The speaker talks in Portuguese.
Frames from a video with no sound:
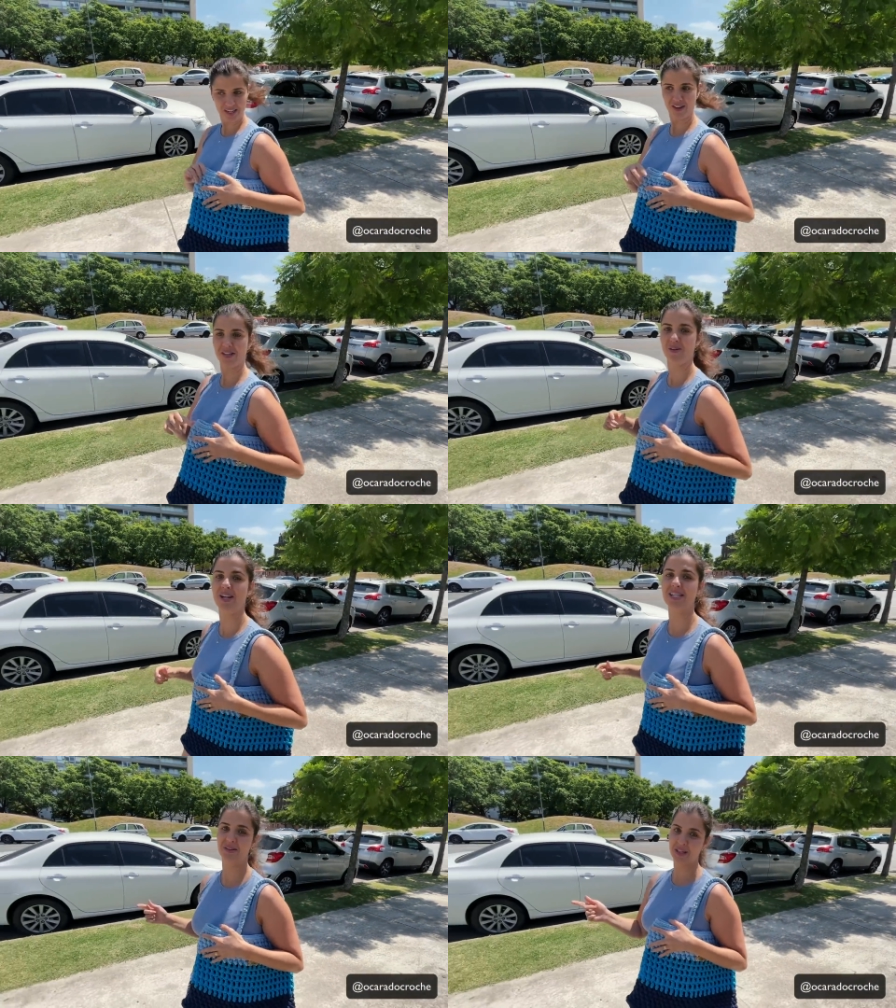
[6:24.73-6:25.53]
nossa
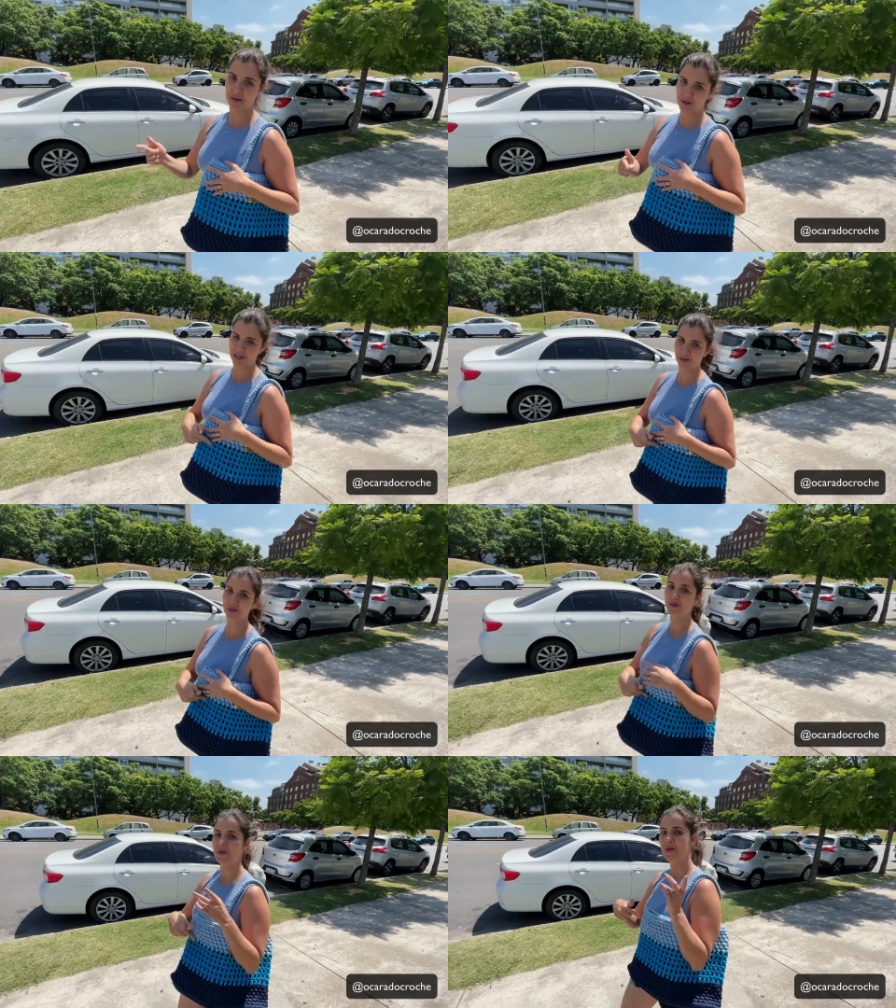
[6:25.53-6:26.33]
coleção tem uma
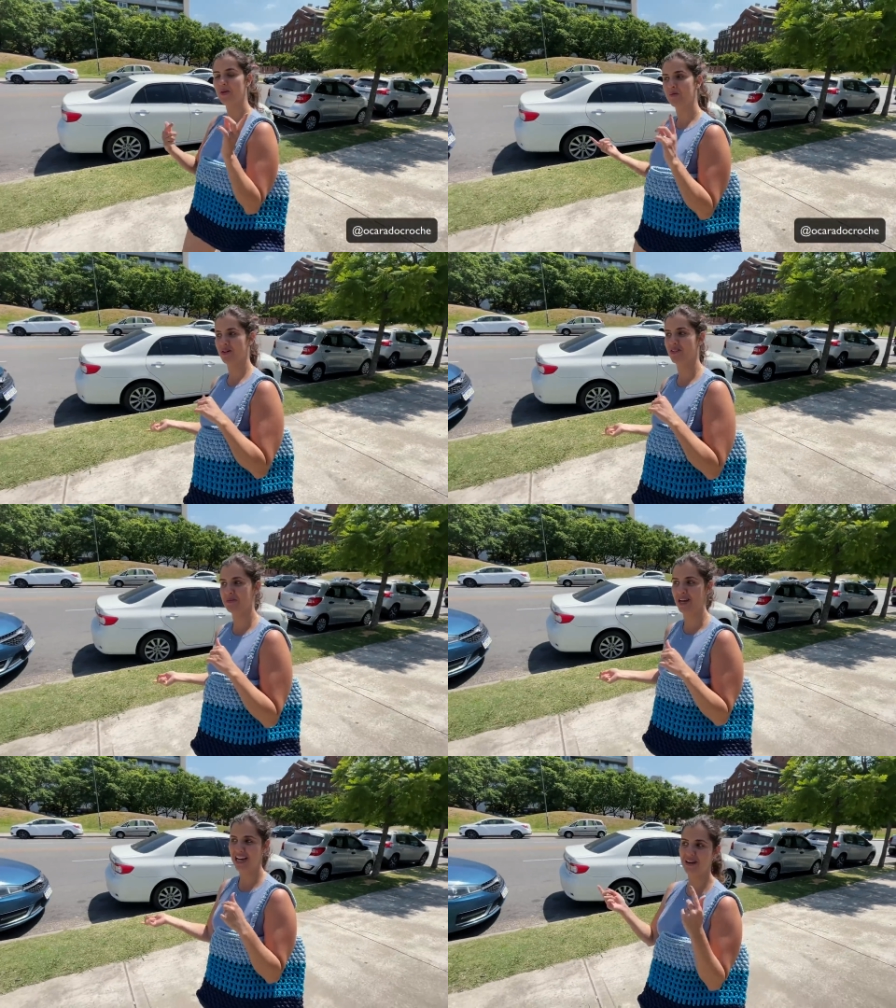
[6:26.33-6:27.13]
azul, uma
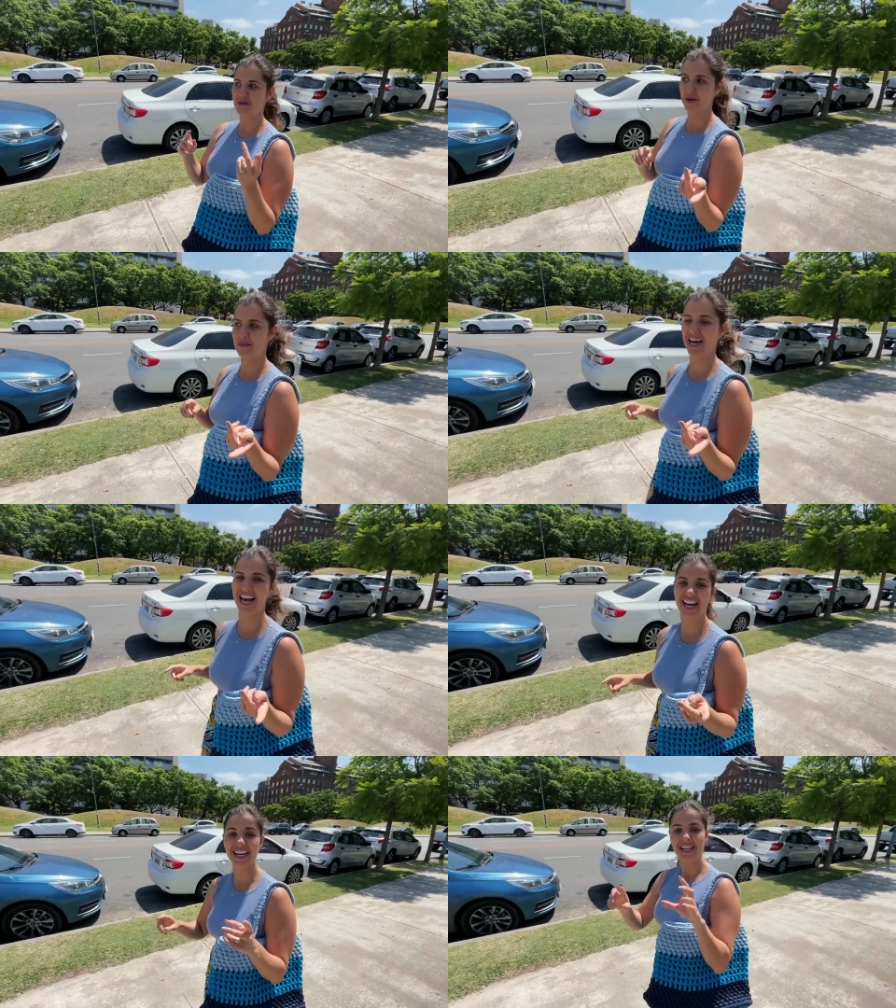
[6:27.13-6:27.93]
vermelha, uma
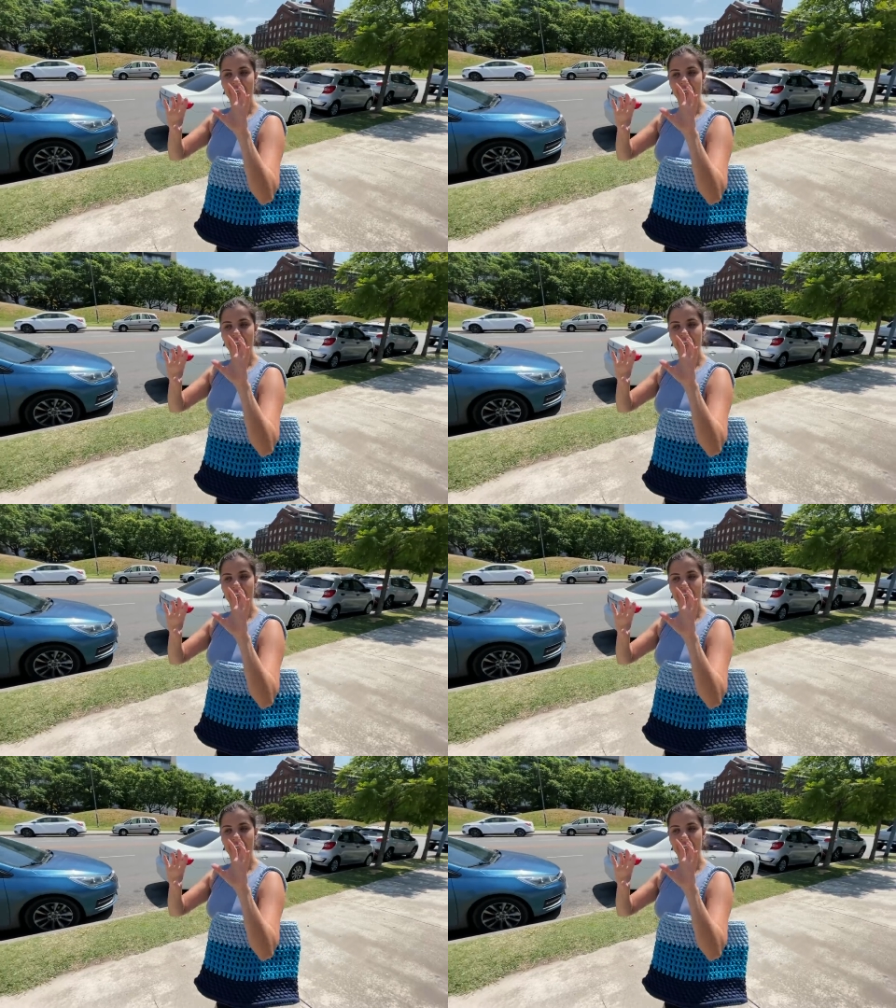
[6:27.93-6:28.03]
amarela